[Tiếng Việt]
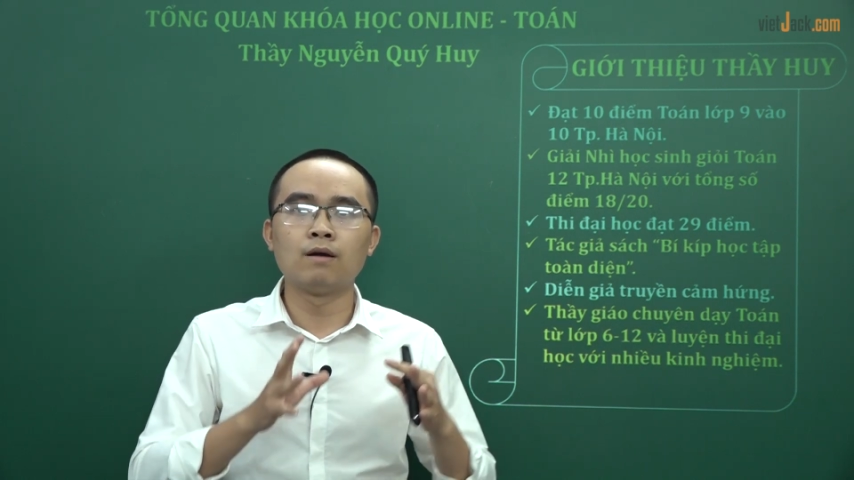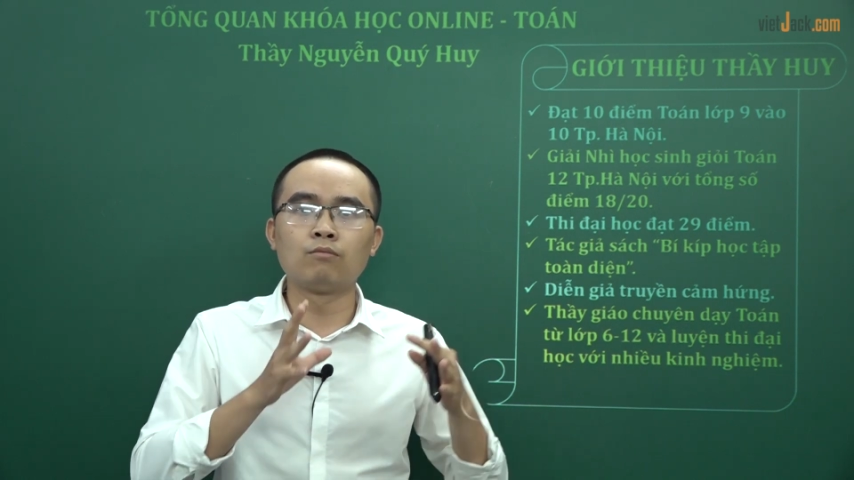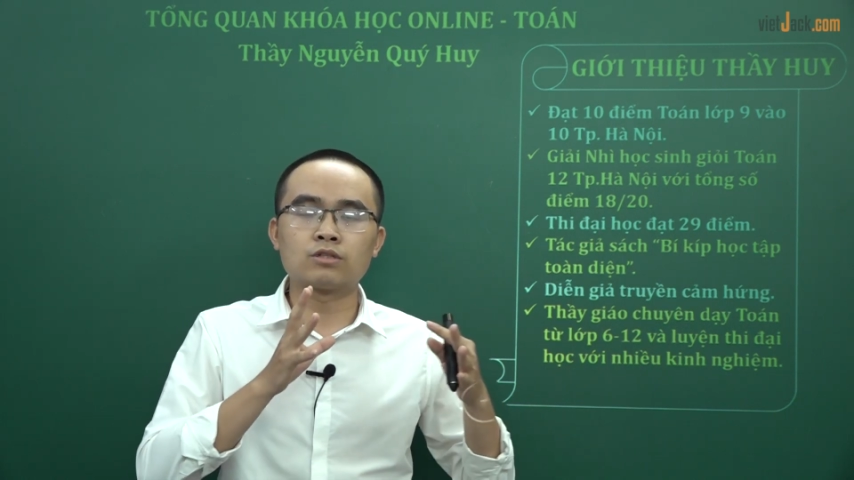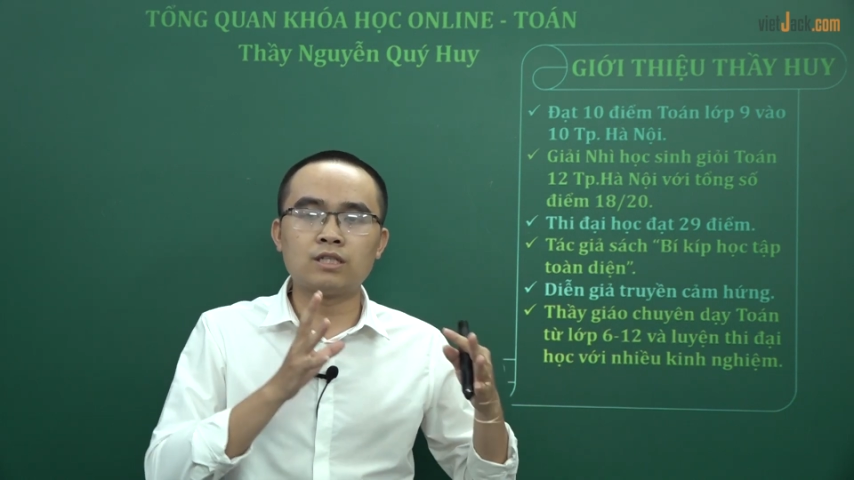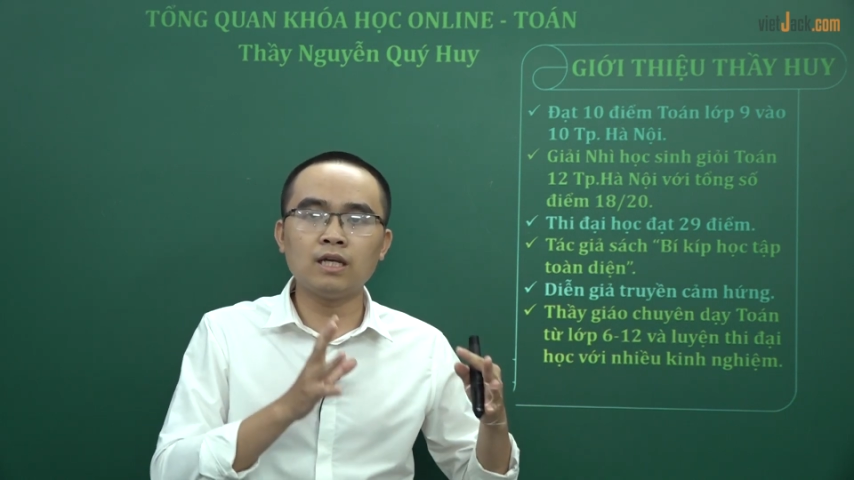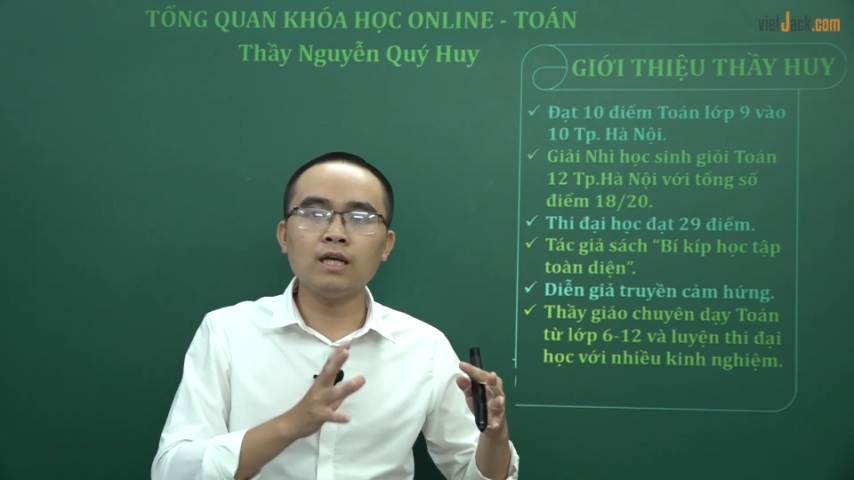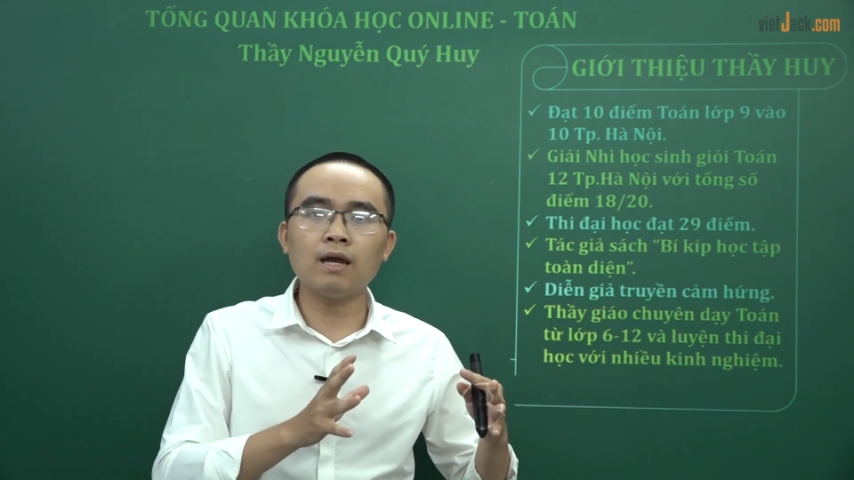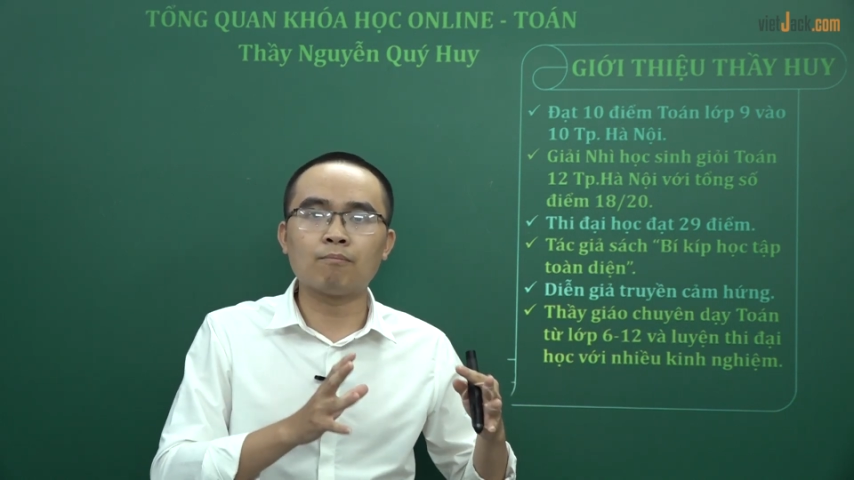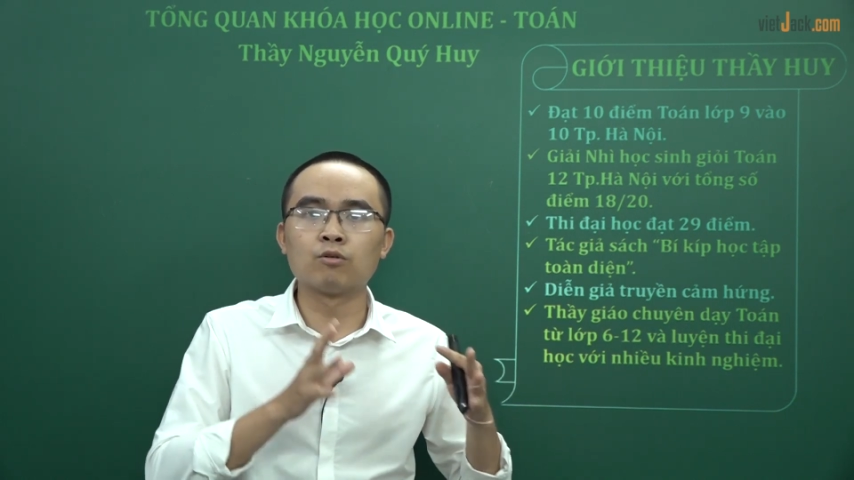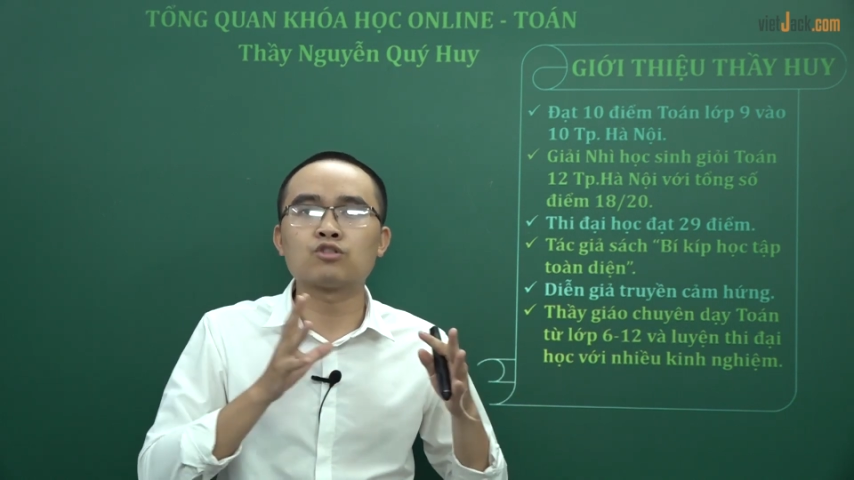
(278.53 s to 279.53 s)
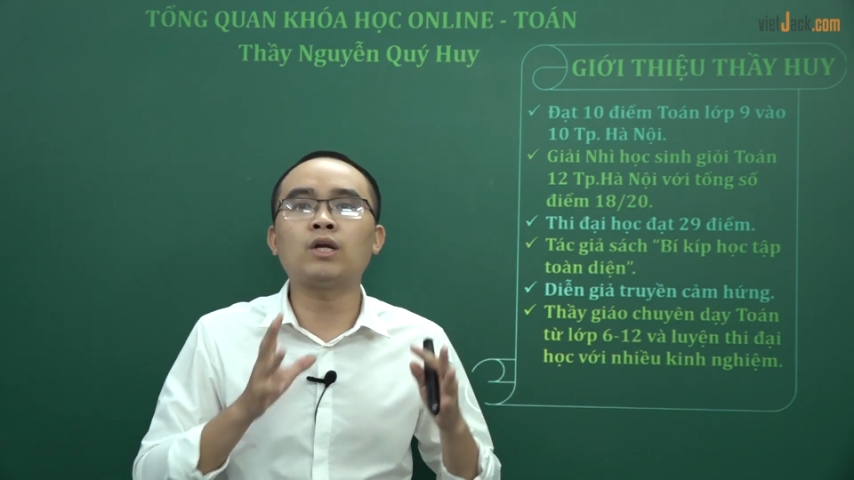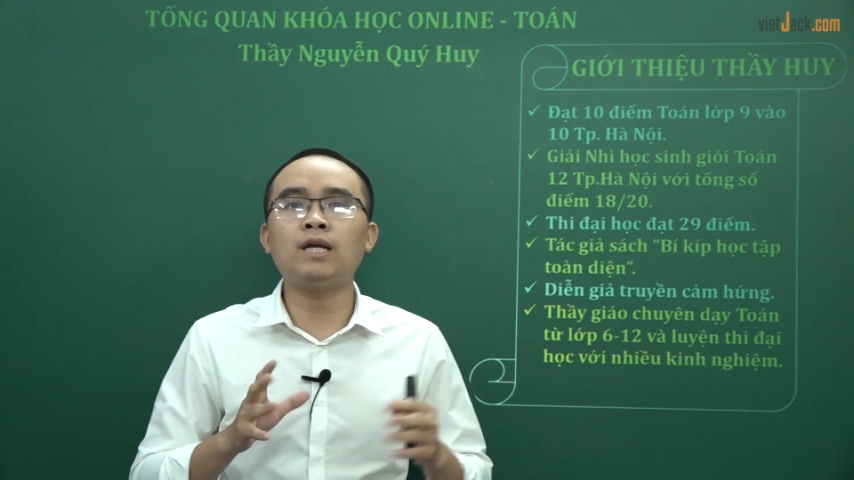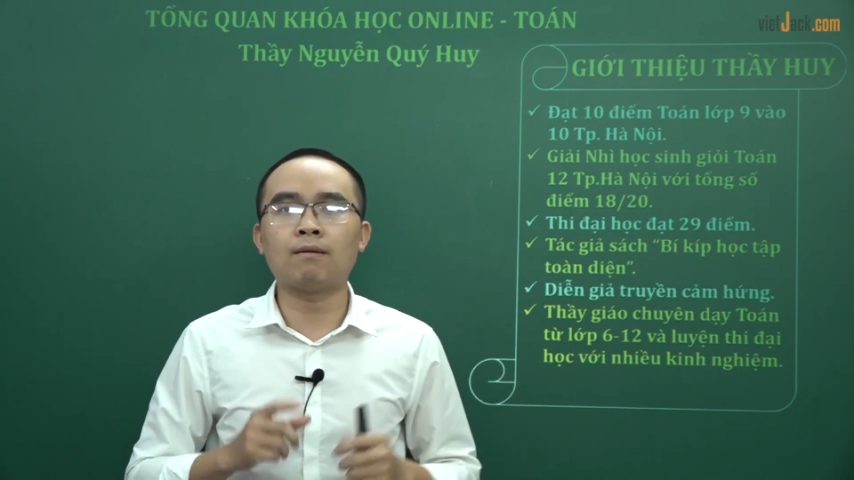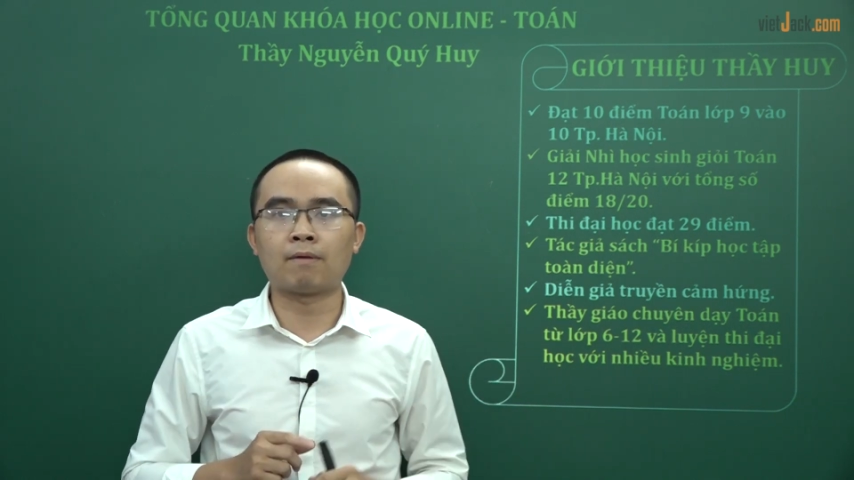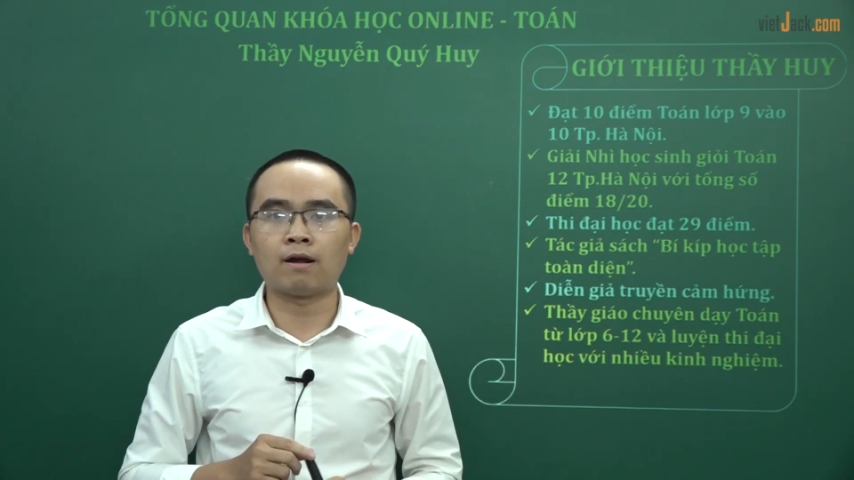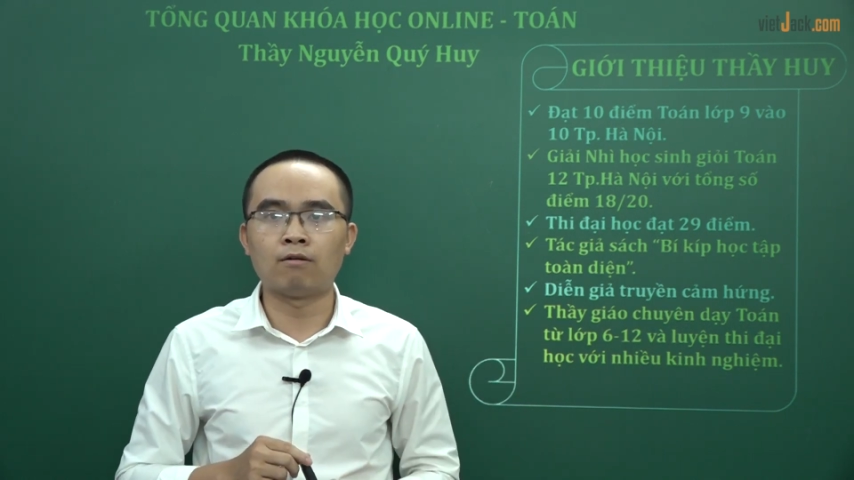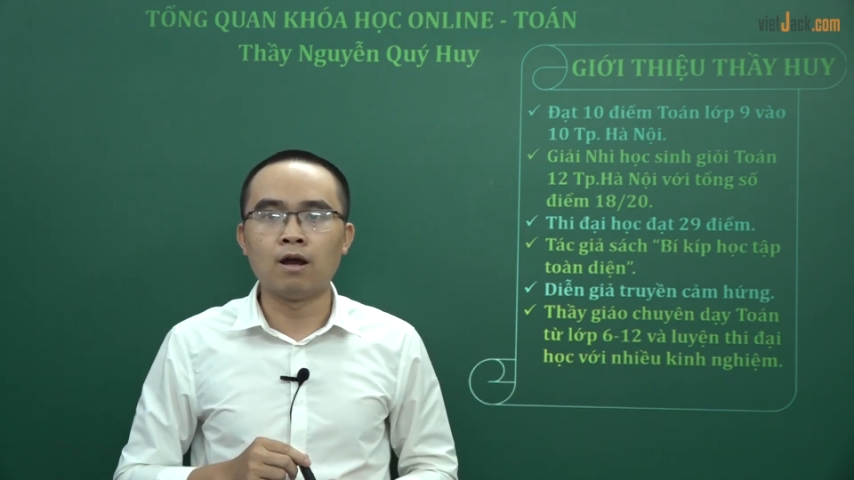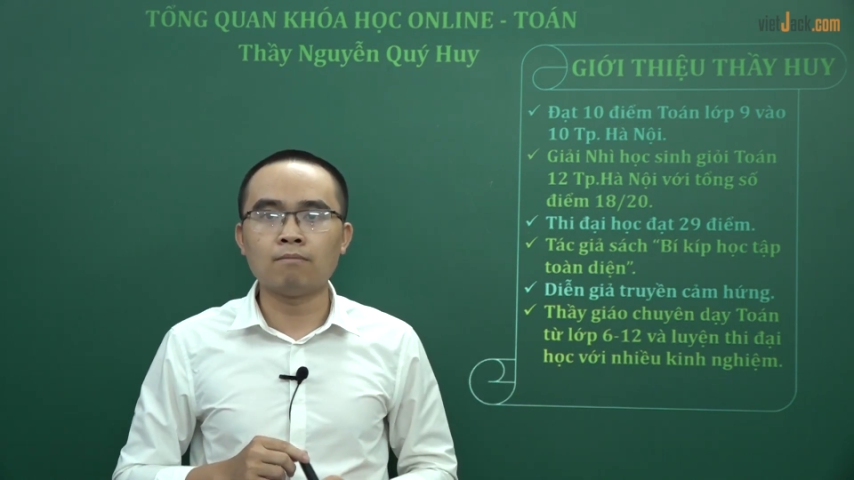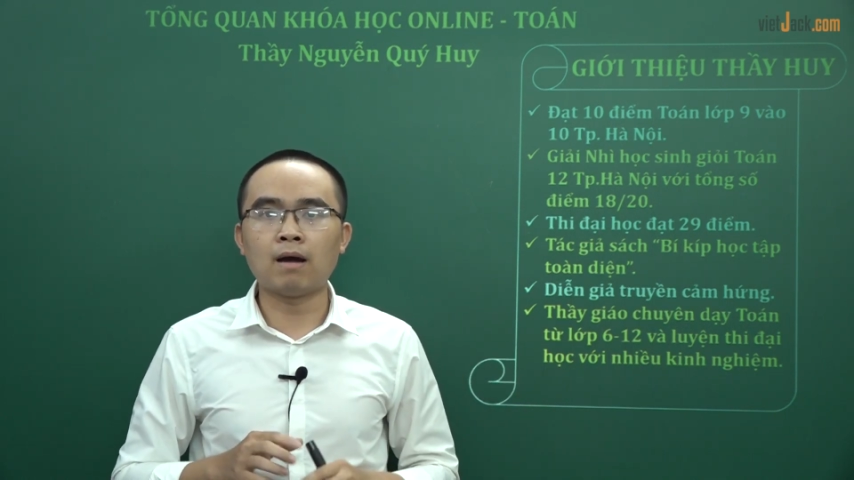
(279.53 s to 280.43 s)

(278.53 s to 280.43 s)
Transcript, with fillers: một xí nghiệp, một doanh nghiệp nào,